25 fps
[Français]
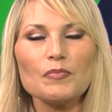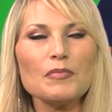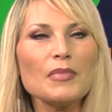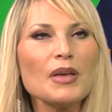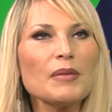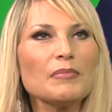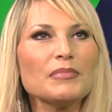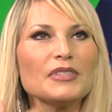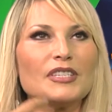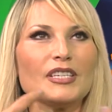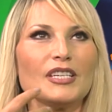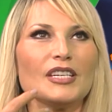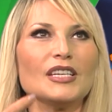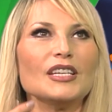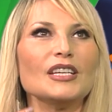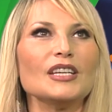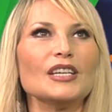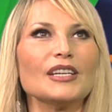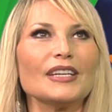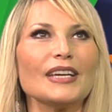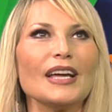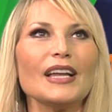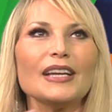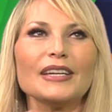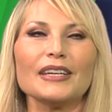même
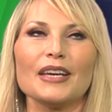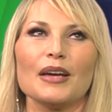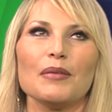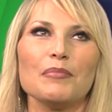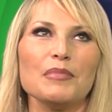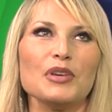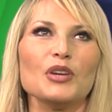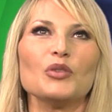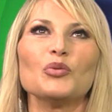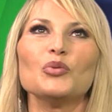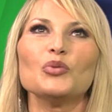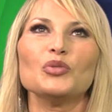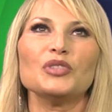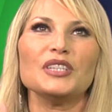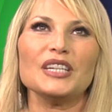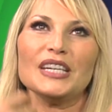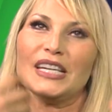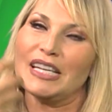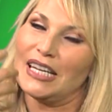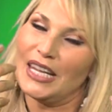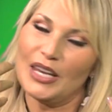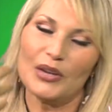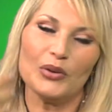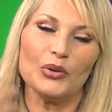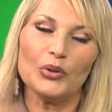si quelqu'un m'écoute,
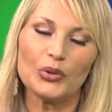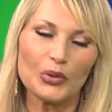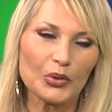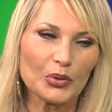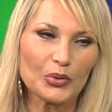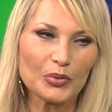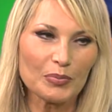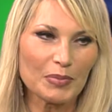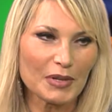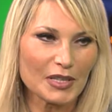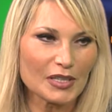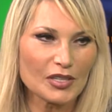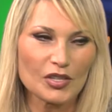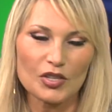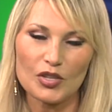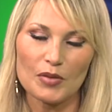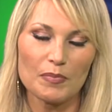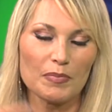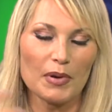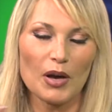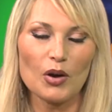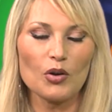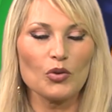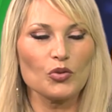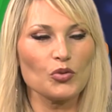il est heureux, parce que
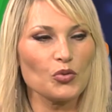j'ai pas,